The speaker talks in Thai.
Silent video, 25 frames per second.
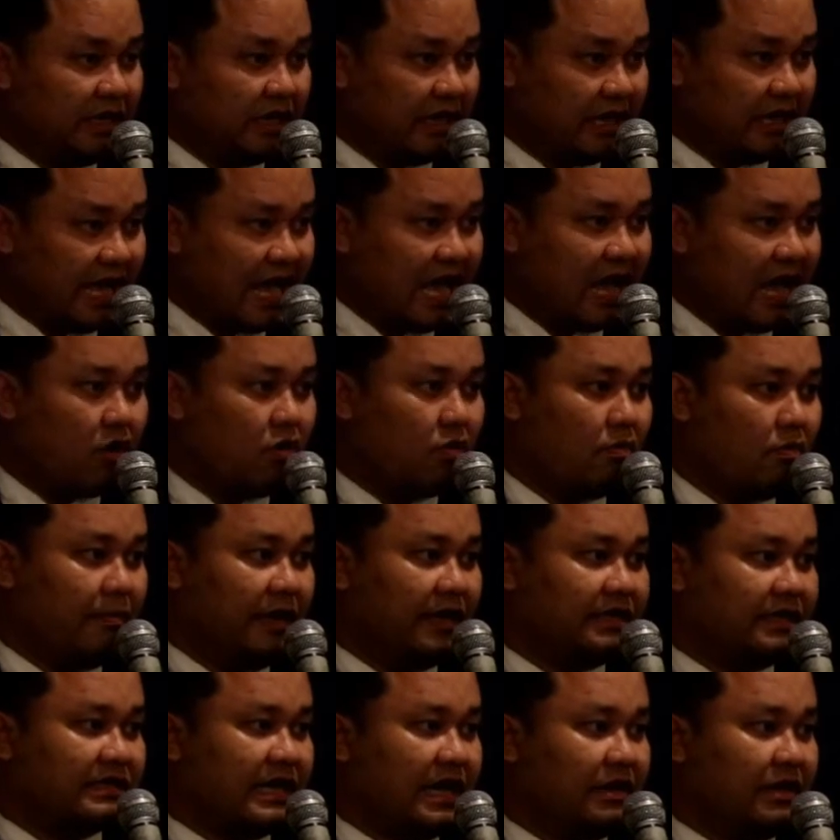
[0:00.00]
ที่ 9 เม
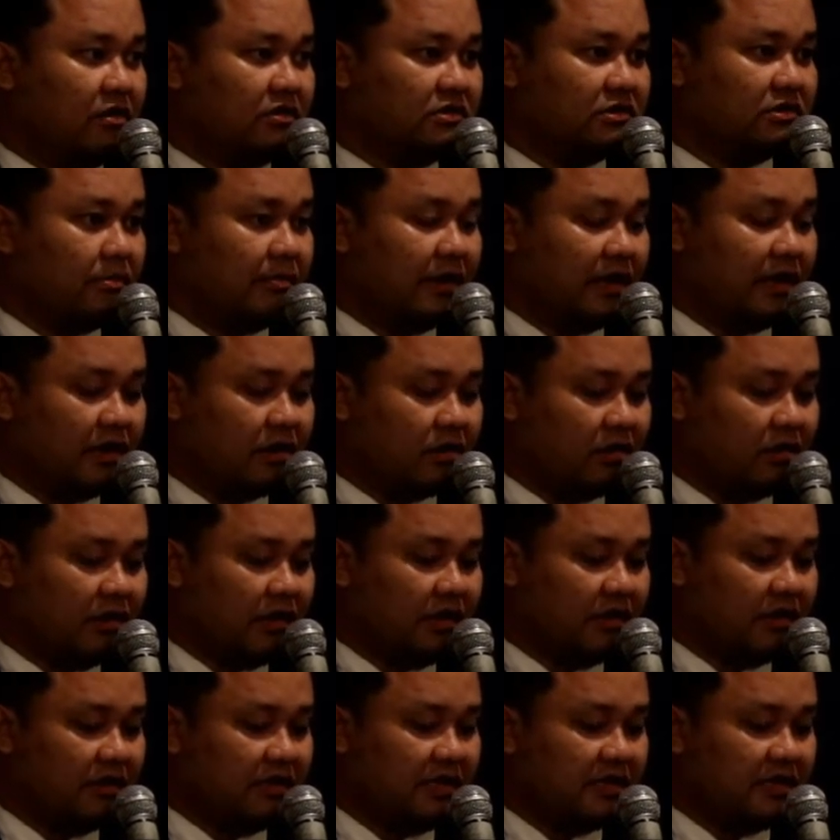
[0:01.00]
ษายน
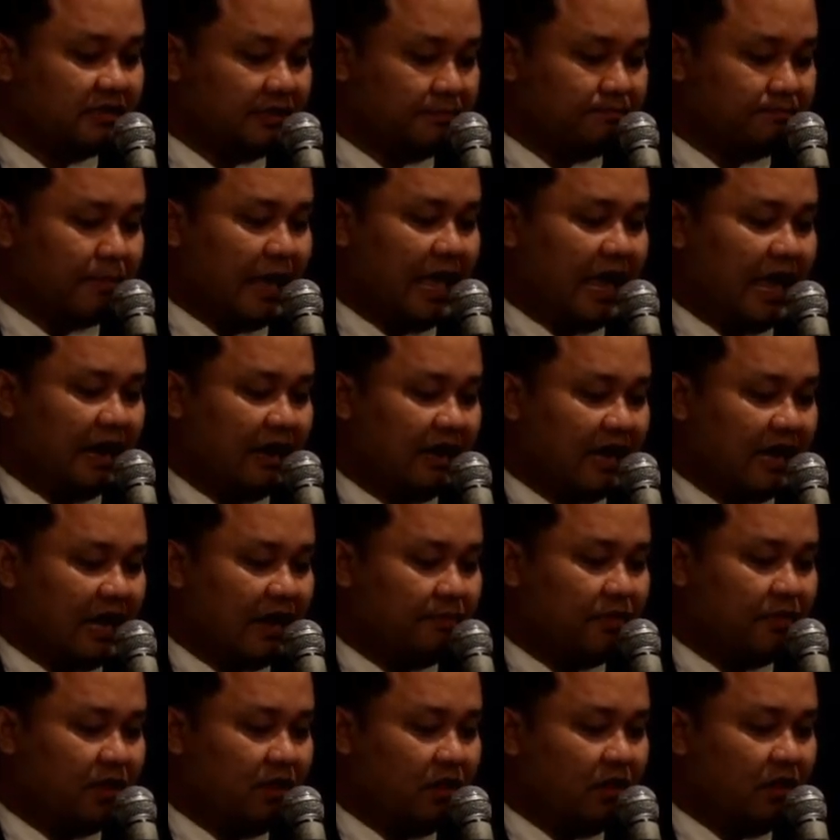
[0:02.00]
2528นะครับ
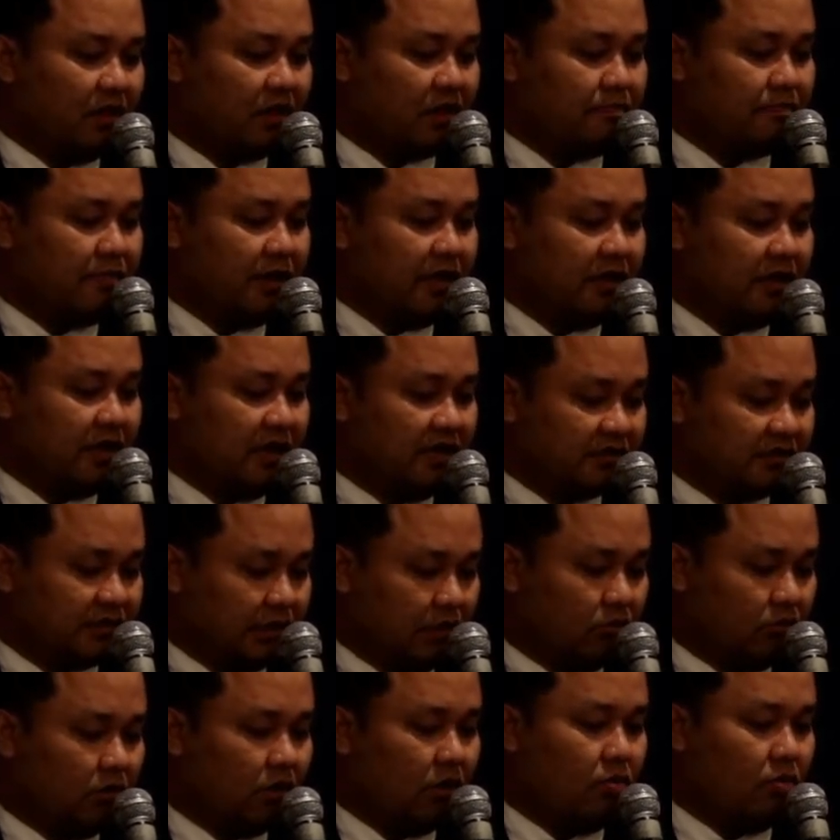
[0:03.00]
ก็มียิงส
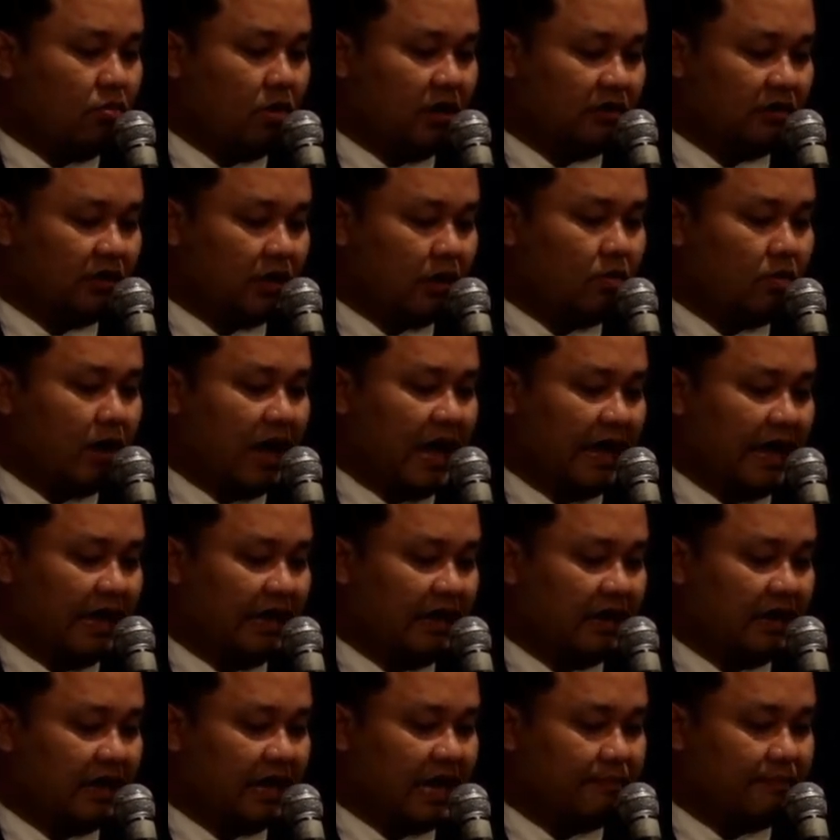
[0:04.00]
ลุดหลวงถวาย
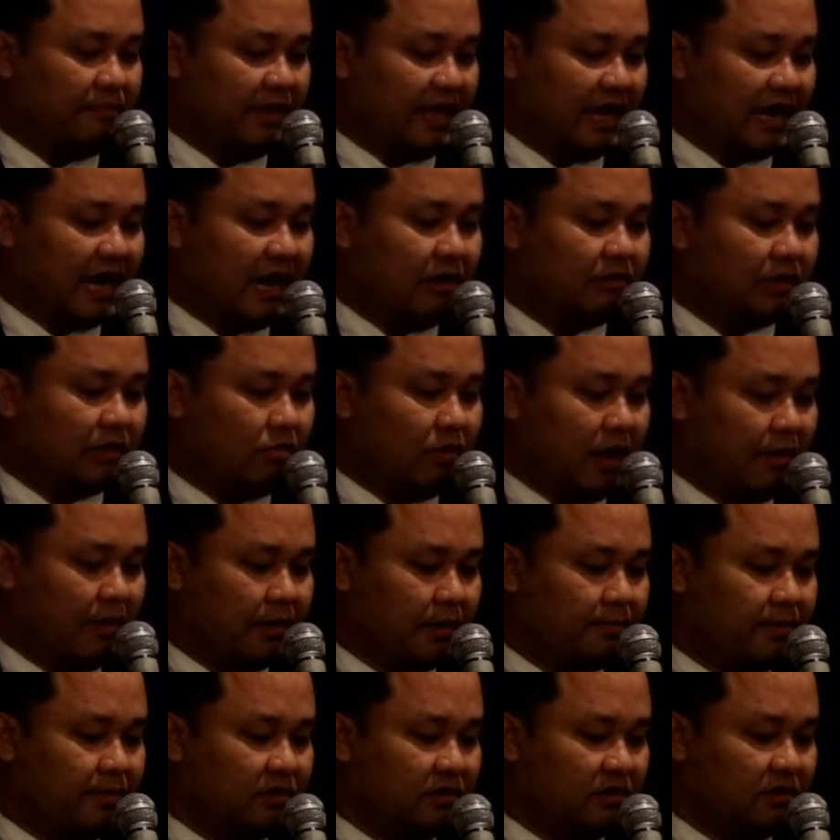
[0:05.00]
นะครับในคราวถวายพระ
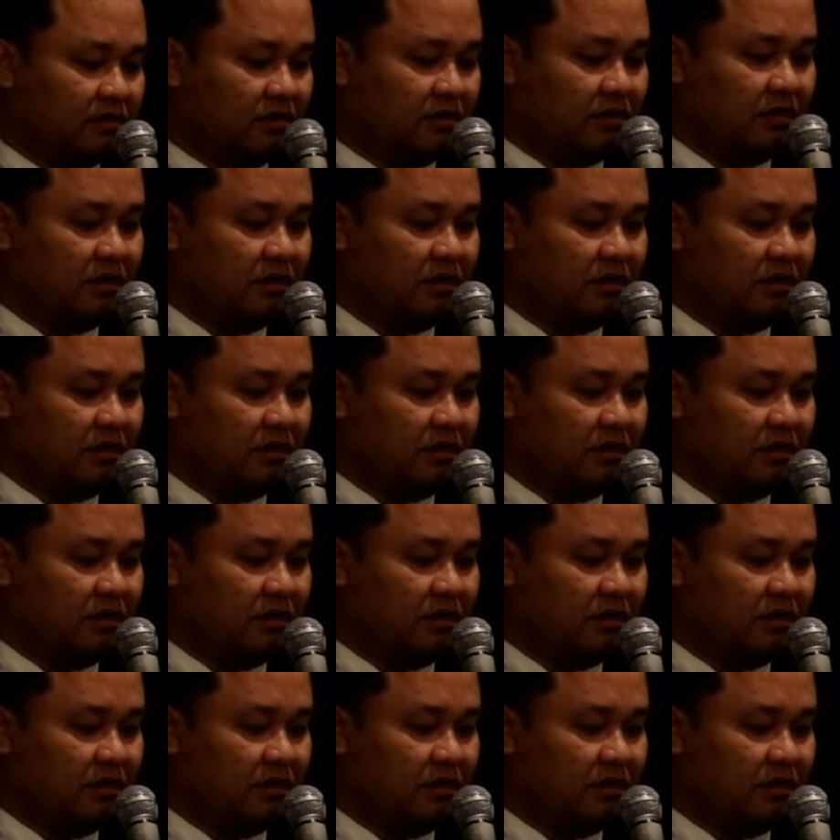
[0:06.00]
เพิง